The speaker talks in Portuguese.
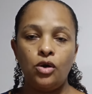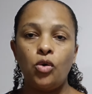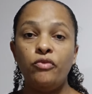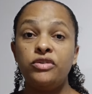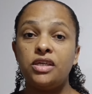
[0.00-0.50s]

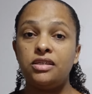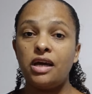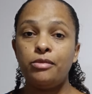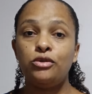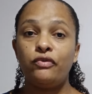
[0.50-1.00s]
Como vocês
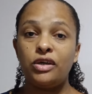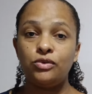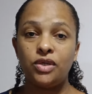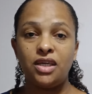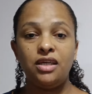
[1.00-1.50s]
sabem, eu só
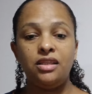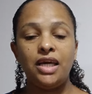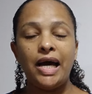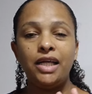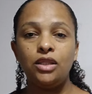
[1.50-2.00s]
faço kit
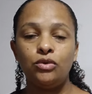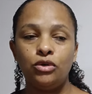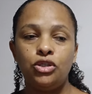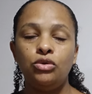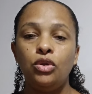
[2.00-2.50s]
à
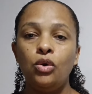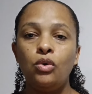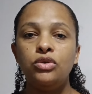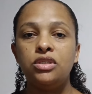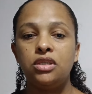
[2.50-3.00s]
noite, eu não
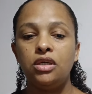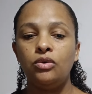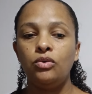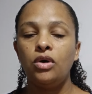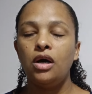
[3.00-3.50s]

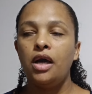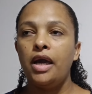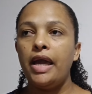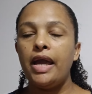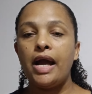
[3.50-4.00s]
consigo.
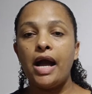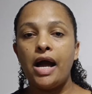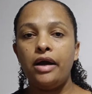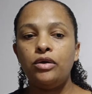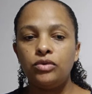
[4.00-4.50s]
É
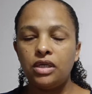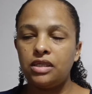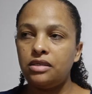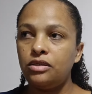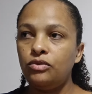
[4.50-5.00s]
raro eu estar tá
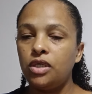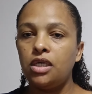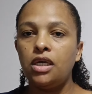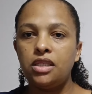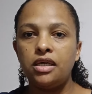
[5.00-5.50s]
trazendo
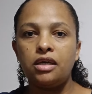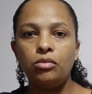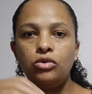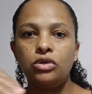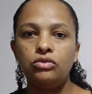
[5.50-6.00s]
kit aqui,
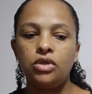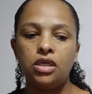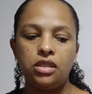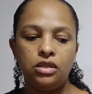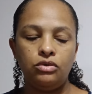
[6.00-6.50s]
montando
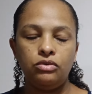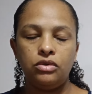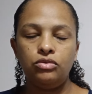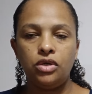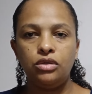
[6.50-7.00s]
kit
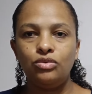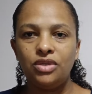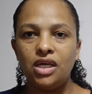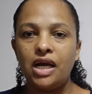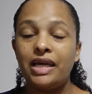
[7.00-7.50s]
durante o
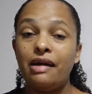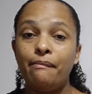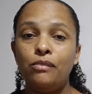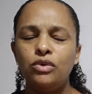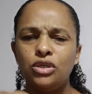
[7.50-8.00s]
dia, que aqui é
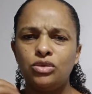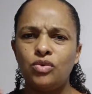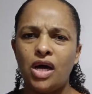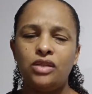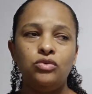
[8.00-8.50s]
muito
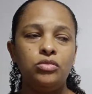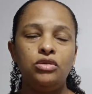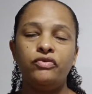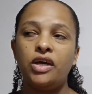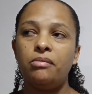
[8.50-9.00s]
zoado, o
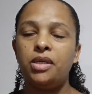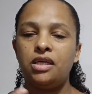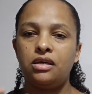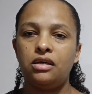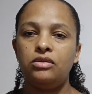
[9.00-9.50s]
menino fica
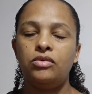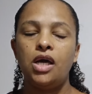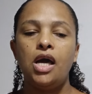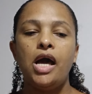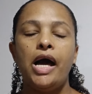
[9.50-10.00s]
brincando,
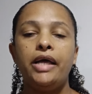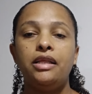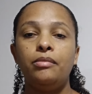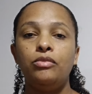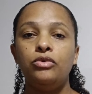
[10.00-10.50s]
aí
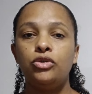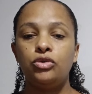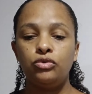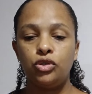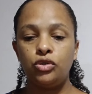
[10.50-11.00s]
dá
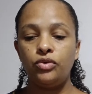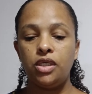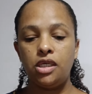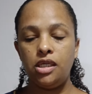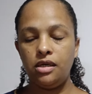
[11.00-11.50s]
muito o som de
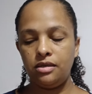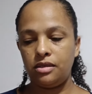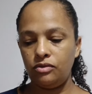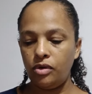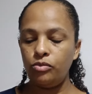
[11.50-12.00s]

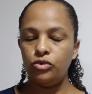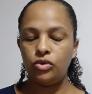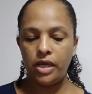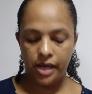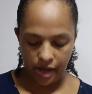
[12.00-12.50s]
criança, não é muito
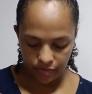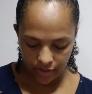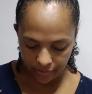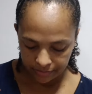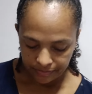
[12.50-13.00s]
legal, né?